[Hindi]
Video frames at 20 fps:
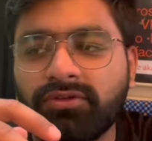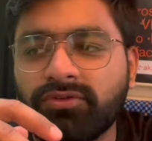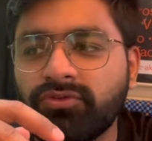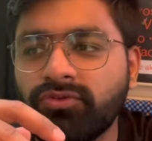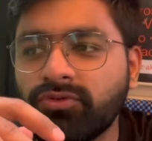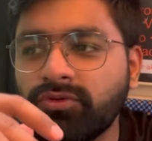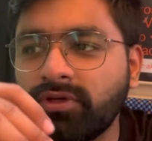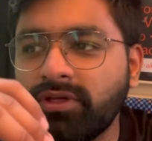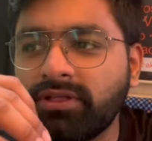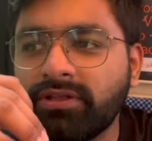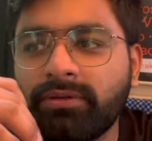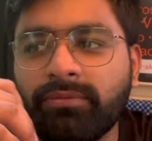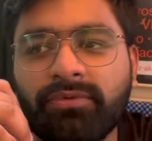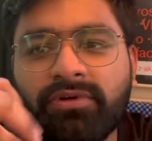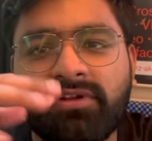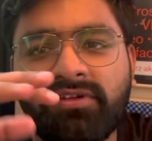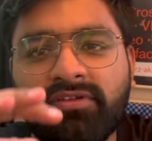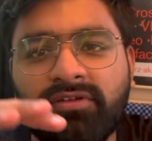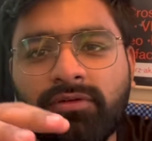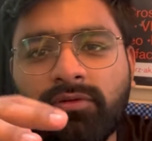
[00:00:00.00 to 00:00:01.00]
जो है एकदम
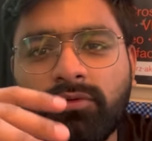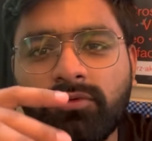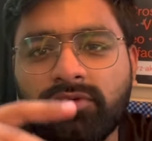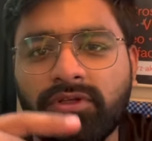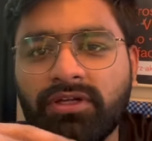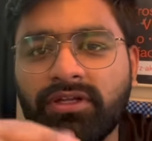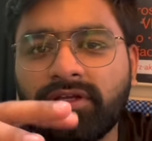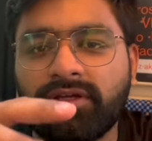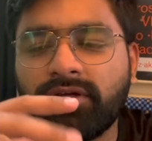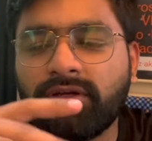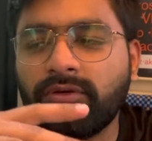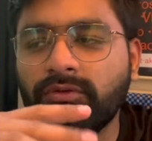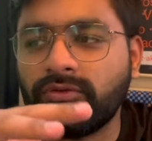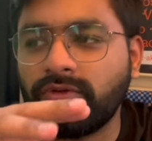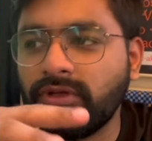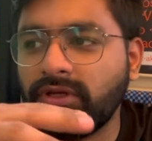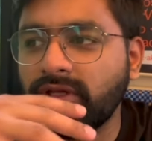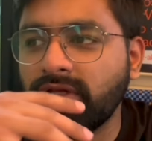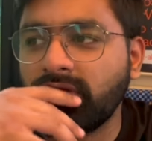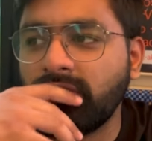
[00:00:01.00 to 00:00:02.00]
ड्रिजल होता रहेगा
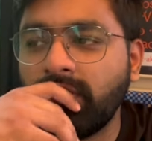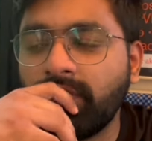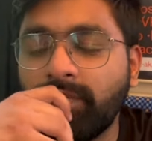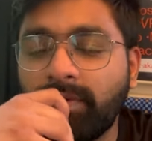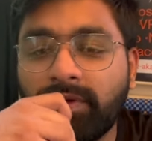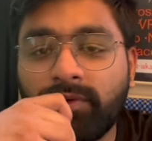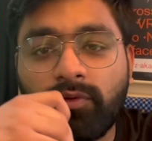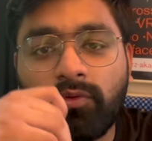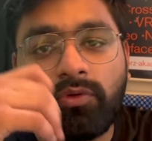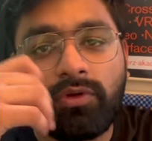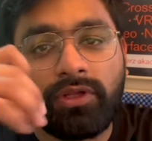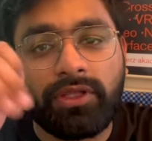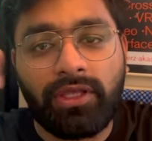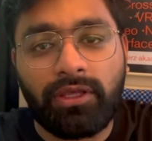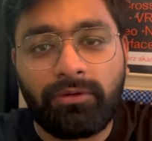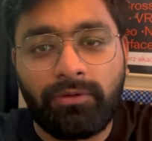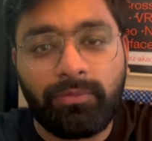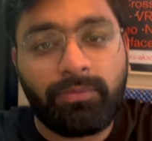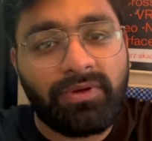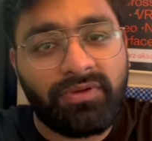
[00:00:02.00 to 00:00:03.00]
होता रहेगा और खुल के
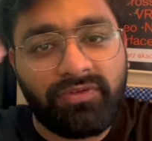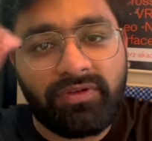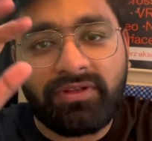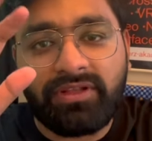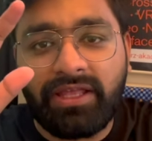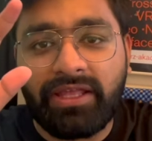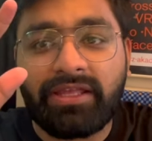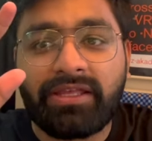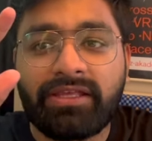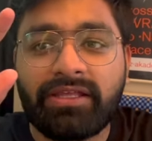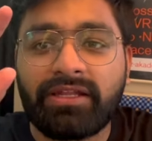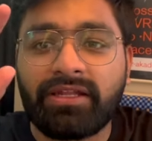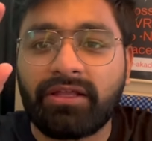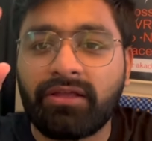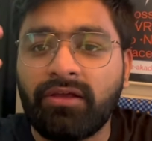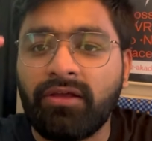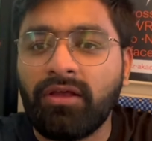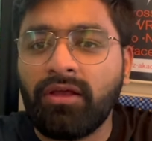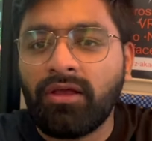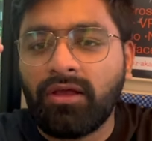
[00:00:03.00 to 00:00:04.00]
कोई बरसात आएगी
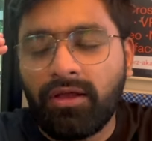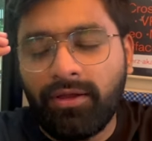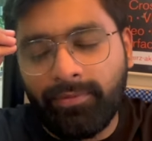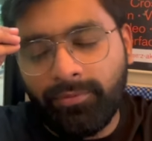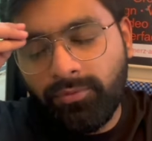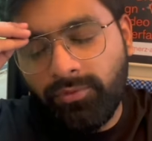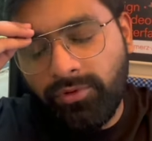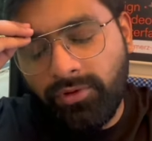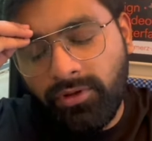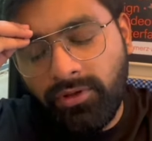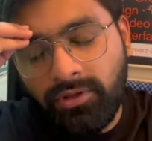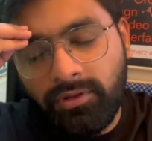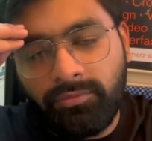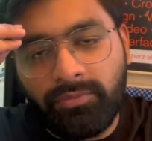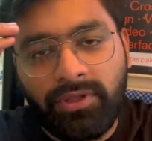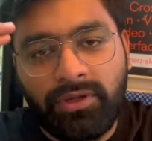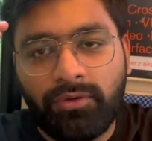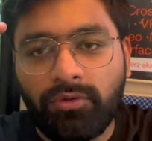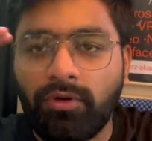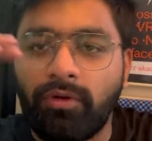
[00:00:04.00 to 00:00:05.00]
नहीं आपको यहाँ
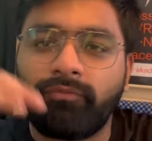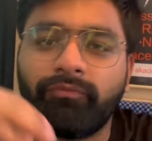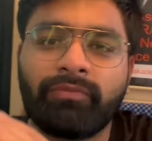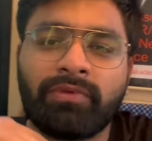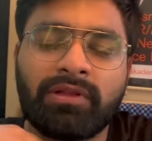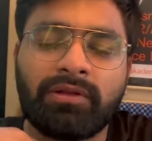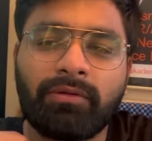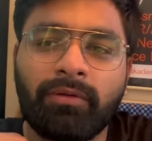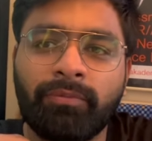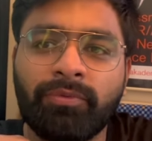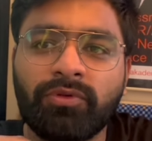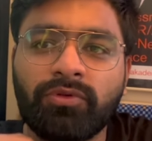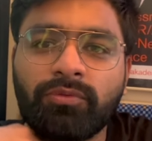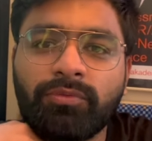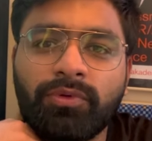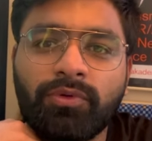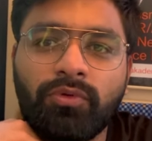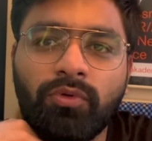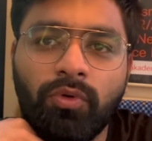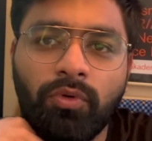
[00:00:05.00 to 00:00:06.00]
मेरे को मतलब अभी तो
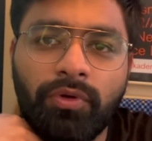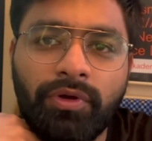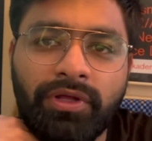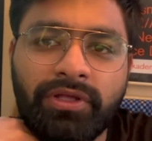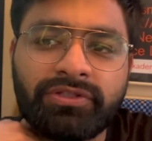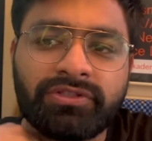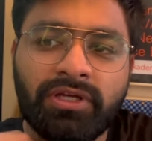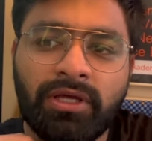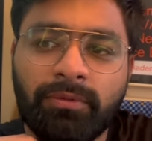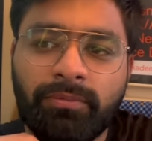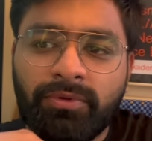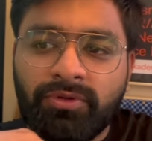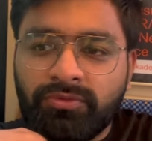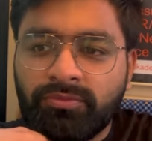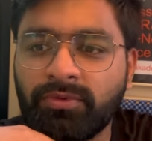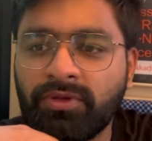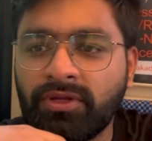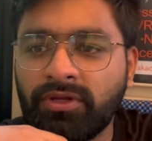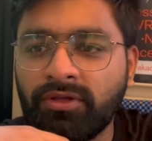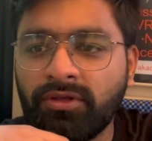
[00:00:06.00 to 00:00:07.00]
मेरे को हो गए हैं चार पाँच
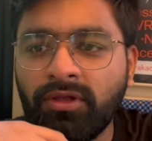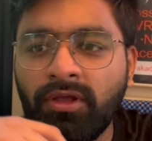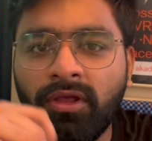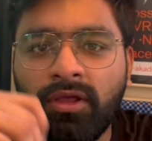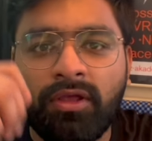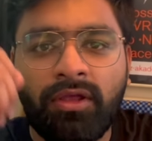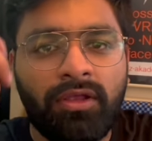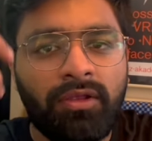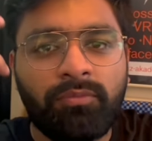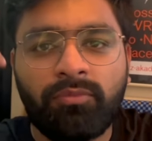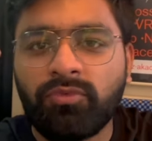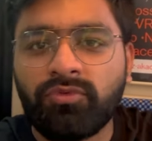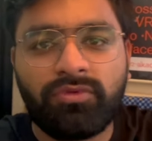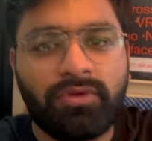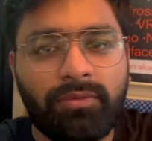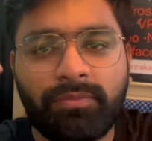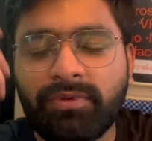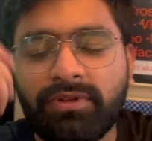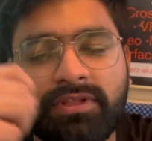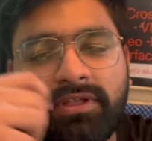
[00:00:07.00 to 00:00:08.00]
महीने मुझे
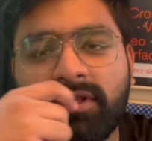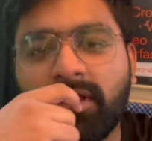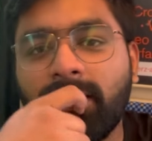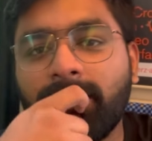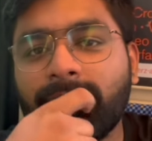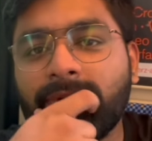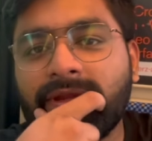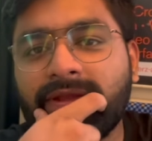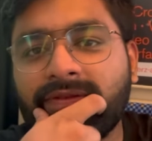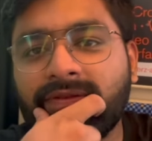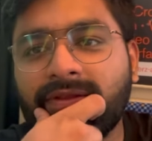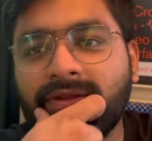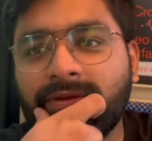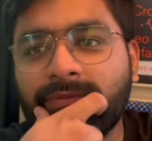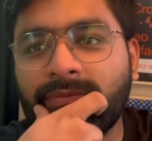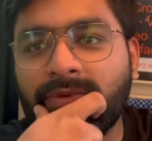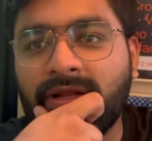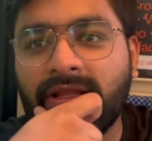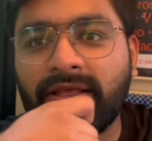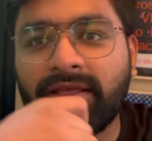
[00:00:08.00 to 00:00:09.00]
अभी तक यहाँ पर ऐसा नहीं
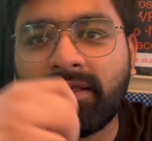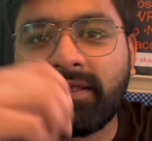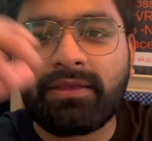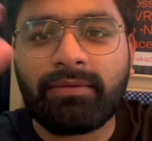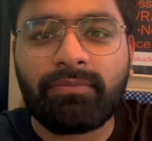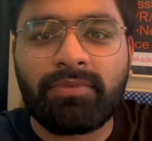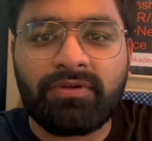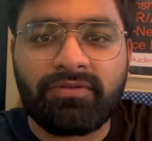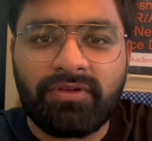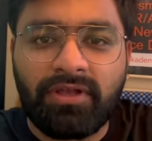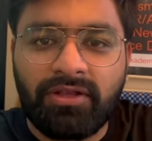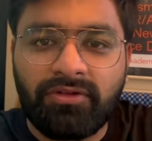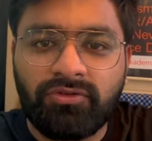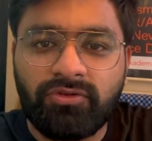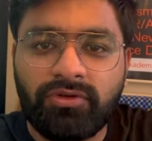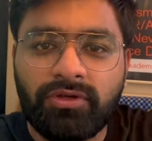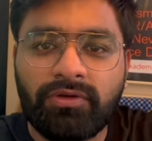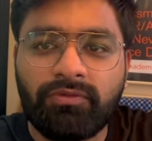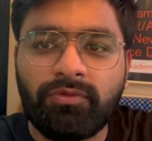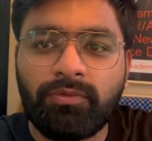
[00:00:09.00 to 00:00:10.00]
मिला है कि बरसात
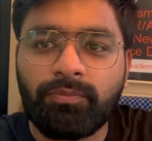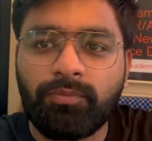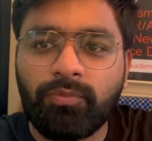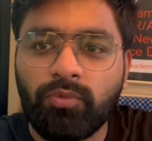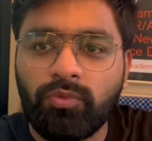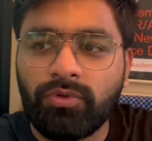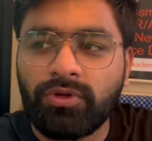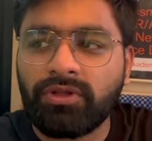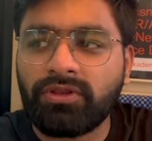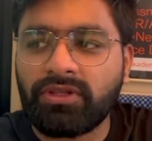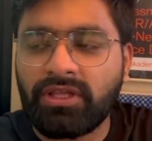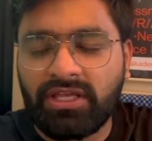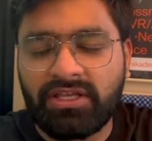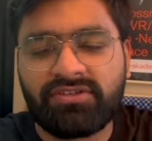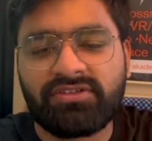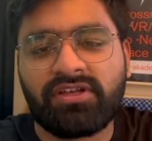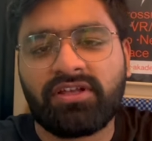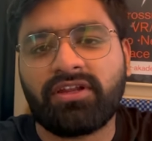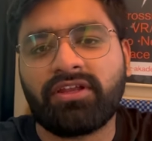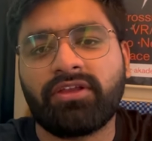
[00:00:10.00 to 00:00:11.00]
जो है वो पूरी
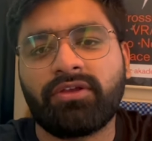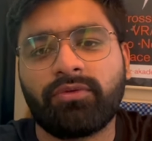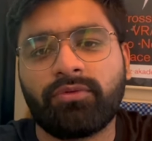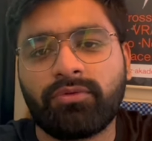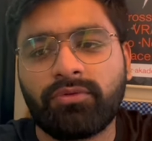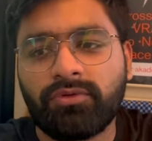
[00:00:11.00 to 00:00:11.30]
तेज़ आ रही है